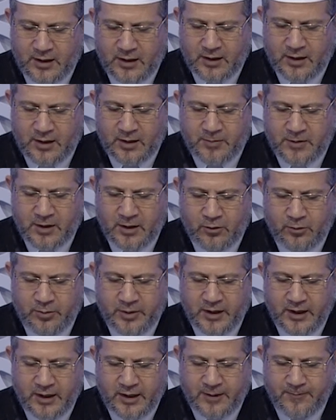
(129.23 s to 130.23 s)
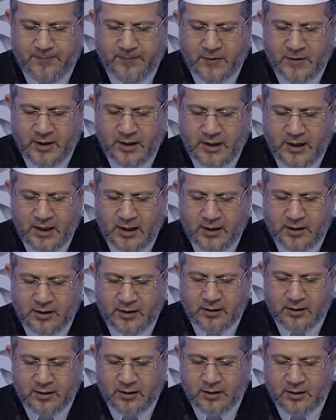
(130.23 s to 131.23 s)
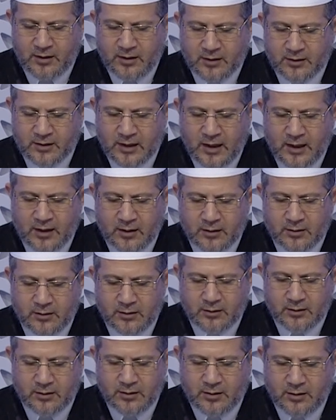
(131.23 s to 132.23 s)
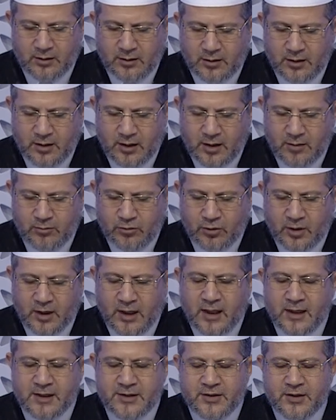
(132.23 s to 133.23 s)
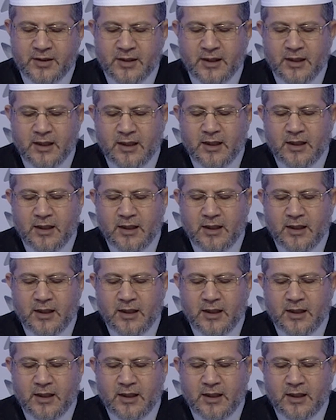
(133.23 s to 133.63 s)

نبدا بها الاخ طارق ابو راس